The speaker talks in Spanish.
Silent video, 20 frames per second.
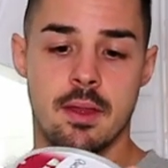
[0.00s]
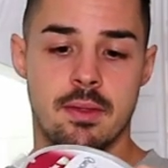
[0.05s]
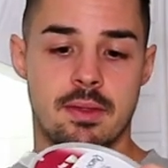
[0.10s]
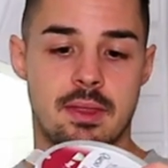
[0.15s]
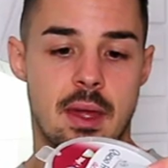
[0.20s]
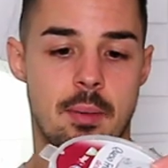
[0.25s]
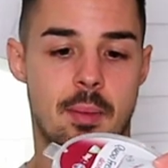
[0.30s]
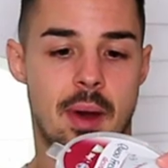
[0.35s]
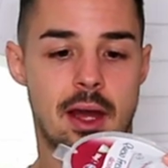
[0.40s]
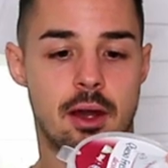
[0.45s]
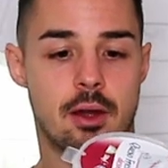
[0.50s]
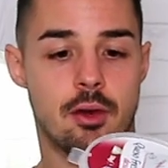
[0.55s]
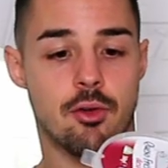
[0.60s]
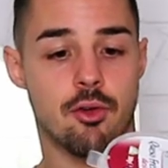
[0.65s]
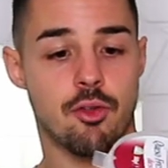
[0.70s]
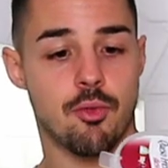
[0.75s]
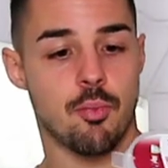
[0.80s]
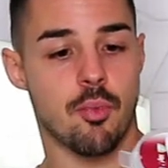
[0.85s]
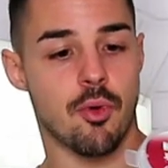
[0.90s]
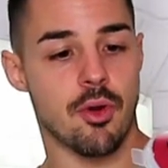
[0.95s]
De
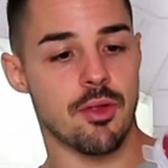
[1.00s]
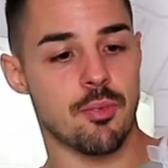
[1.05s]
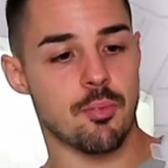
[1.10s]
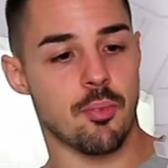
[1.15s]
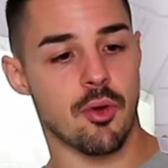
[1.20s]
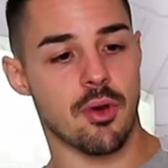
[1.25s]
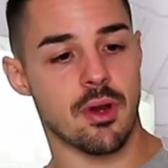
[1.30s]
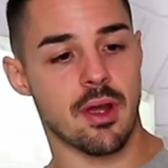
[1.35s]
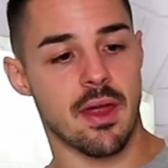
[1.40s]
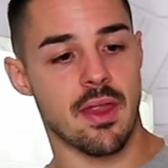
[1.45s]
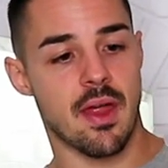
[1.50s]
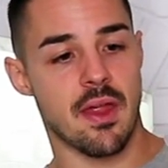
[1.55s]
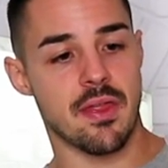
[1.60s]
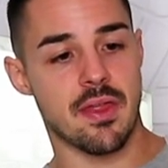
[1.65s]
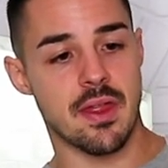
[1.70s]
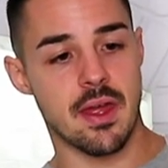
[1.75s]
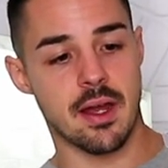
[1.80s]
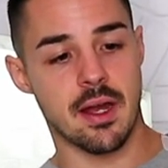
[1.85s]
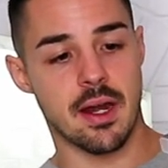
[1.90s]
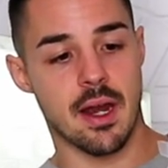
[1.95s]
macros, pues por cada
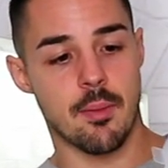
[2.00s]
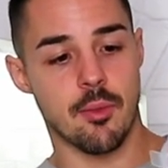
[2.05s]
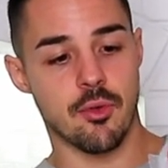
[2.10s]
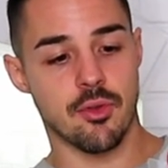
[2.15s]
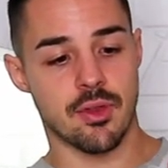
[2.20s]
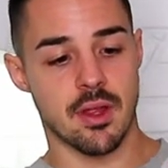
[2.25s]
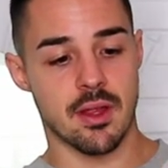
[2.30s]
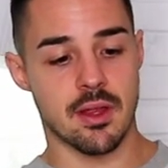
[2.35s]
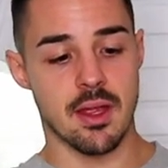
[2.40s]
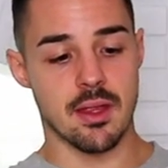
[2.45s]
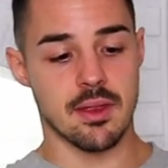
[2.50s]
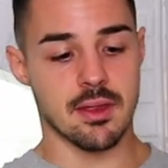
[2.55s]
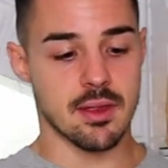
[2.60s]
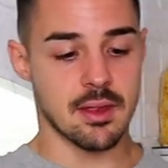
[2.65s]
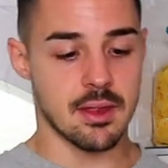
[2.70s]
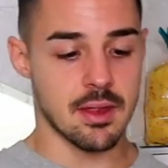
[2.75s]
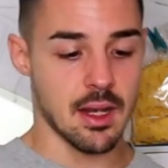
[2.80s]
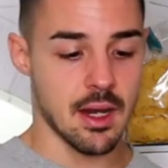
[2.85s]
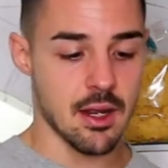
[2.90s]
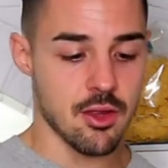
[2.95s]
100 gramos tiene
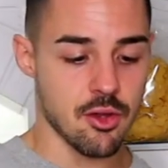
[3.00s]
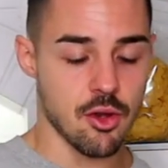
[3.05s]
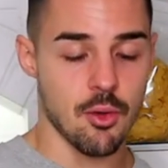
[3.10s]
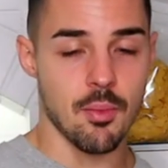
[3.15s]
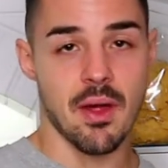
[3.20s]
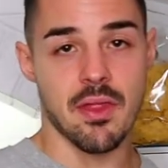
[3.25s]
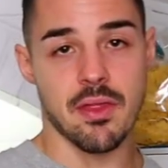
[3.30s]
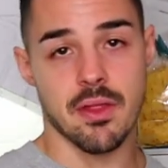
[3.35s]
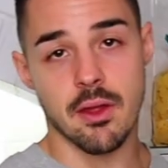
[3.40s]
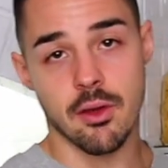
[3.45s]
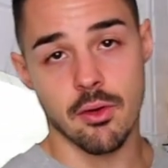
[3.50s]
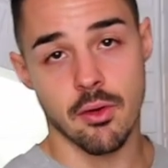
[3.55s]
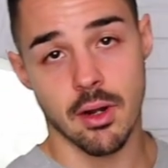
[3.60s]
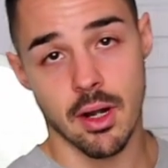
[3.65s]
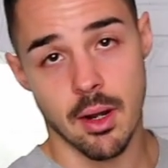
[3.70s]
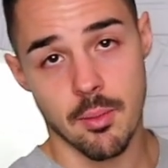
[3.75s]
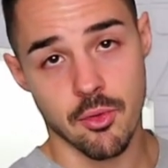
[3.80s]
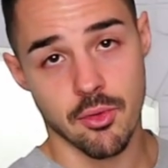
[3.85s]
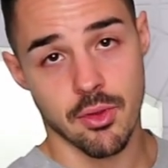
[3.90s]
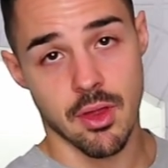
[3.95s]
3,5
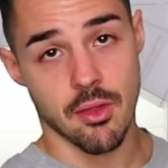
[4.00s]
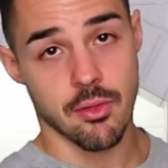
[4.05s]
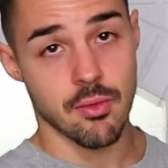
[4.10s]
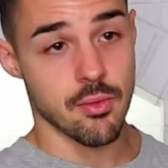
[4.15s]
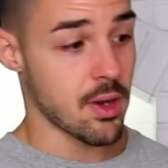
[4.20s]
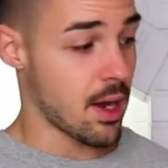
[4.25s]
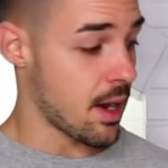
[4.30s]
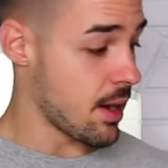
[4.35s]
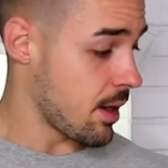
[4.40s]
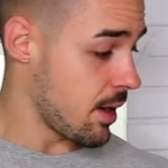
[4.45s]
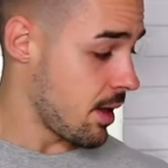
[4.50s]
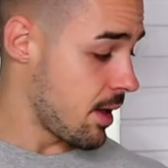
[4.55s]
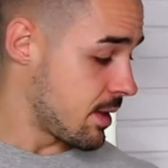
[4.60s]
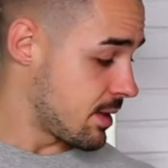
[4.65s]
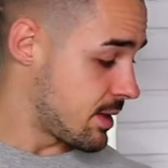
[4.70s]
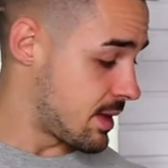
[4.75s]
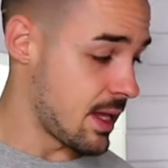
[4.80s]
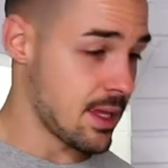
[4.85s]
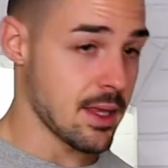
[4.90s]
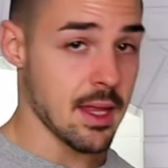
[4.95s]
gramos de azúcar,
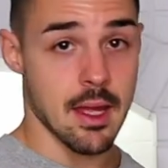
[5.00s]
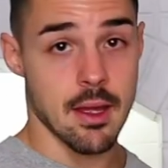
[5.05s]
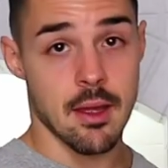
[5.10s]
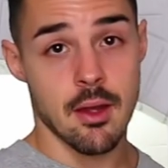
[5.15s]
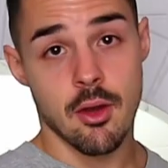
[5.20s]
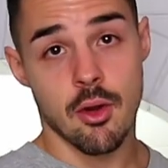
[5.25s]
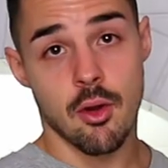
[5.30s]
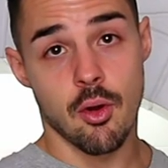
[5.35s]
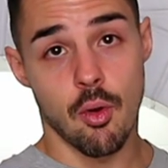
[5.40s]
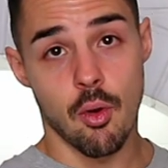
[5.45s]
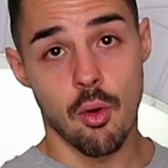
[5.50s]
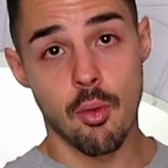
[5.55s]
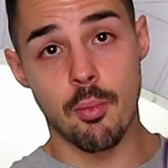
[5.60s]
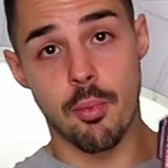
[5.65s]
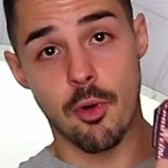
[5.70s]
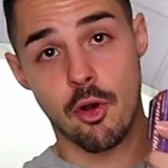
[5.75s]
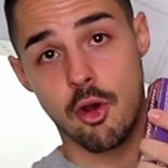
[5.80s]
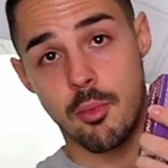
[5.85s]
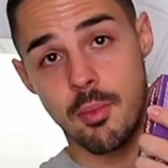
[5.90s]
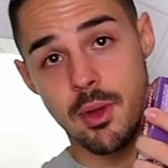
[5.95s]
tiene un
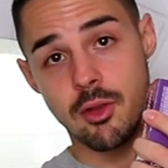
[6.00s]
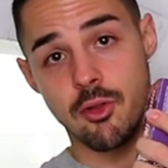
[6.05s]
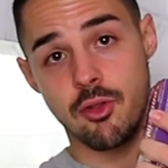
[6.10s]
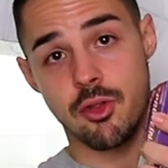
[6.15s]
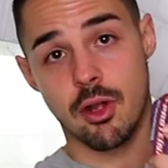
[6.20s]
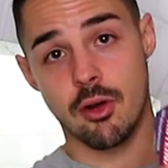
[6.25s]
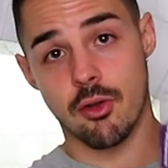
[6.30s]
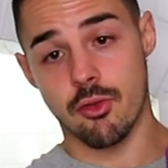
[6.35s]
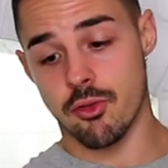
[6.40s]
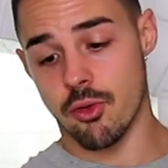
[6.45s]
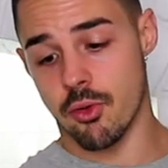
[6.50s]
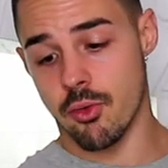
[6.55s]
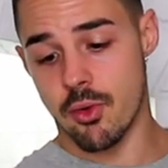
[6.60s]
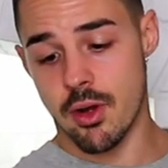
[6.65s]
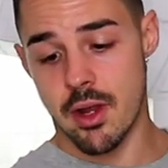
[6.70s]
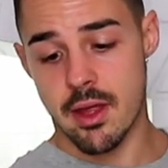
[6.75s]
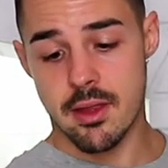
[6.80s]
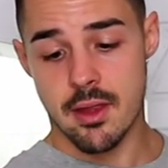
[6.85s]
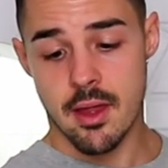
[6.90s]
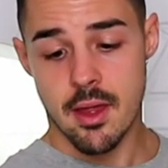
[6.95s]
poco menos que los
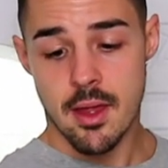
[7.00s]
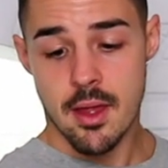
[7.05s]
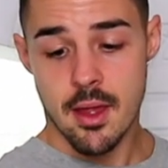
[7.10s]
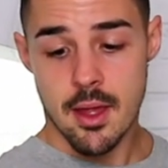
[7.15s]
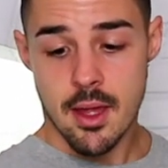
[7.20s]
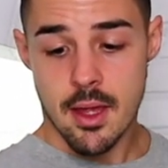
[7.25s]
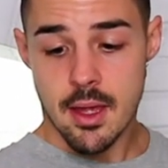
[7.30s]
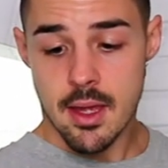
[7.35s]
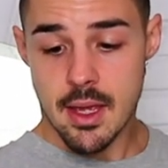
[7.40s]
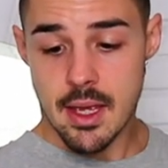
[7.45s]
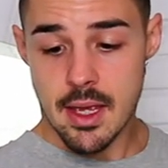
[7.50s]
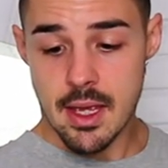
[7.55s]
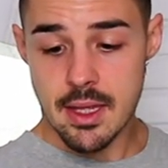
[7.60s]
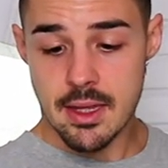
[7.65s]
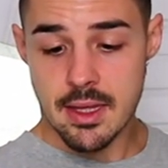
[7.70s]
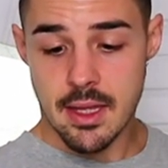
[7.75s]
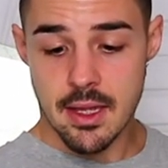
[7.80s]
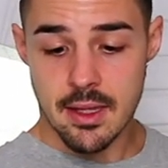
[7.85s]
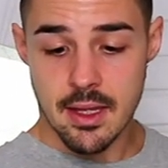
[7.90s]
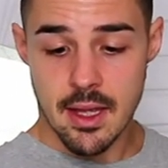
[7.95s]
yogures y
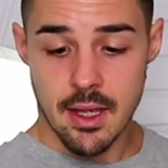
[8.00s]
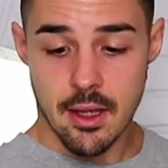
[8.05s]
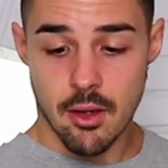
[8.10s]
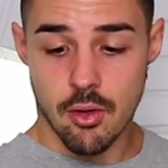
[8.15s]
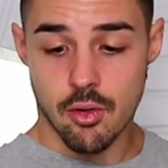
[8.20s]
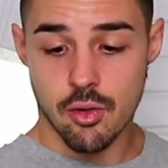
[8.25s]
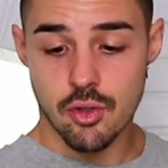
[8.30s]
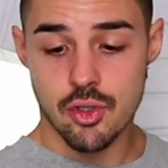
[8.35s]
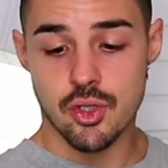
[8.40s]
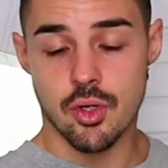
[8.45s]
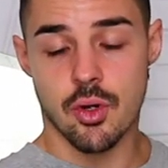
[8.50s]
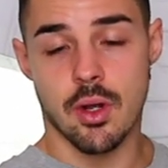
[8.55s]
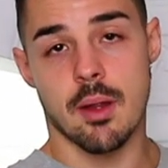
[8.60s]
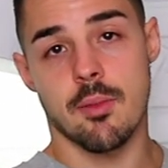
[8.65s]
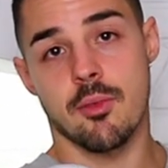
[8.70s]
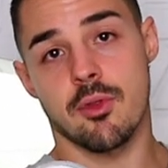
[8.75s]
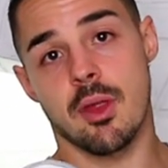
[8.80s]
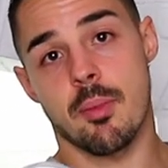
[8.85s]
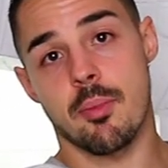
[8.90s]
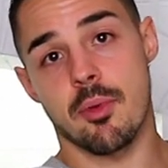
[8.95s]
tiene 8
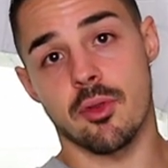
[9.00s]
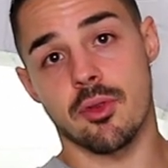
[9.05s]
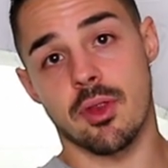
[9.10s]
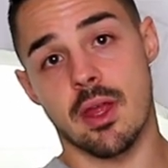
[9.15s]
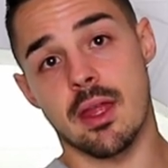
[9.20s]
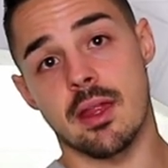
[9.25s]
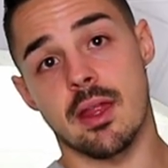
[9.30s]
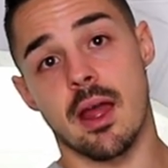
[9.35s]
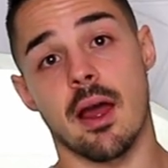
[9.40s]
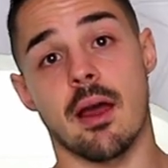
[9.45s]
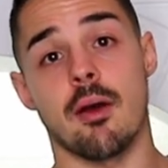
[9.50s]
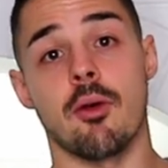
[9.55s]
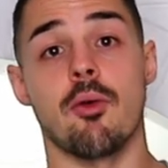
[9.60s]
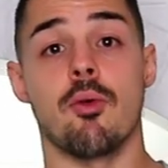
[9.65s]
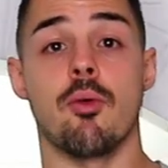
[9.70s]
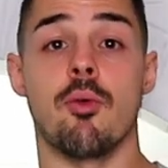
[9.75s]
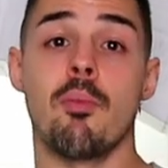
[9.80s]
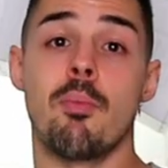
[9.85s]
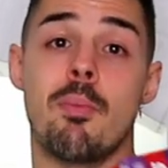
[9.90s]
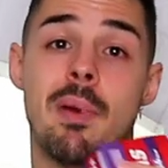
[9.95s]
gramos de proteína,
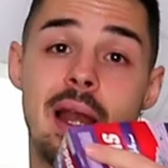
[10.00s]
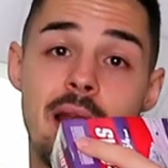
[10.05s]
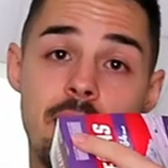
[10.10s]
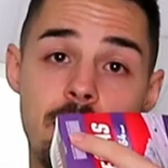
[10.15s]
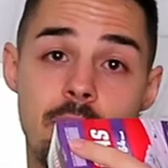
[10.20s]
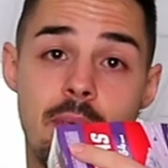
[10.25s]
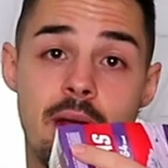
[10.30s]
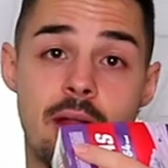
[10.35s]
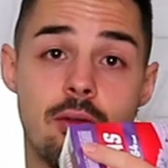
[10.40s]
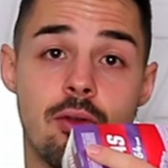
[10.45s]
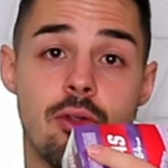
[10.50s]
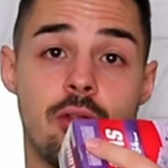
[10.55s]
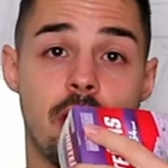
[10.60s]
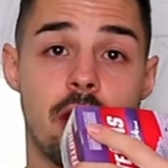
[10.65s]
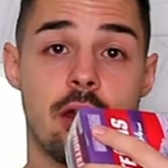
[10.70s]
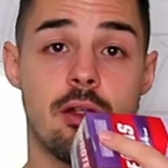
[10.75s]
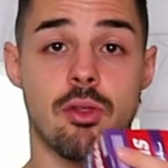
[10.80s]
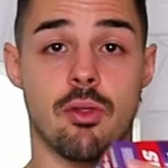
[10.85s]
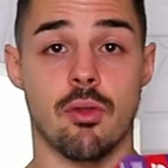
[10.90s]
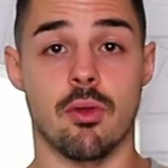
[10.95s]
un pelín menos
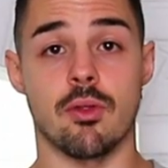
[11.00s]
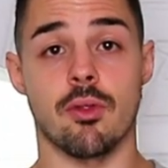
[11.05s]
que esto.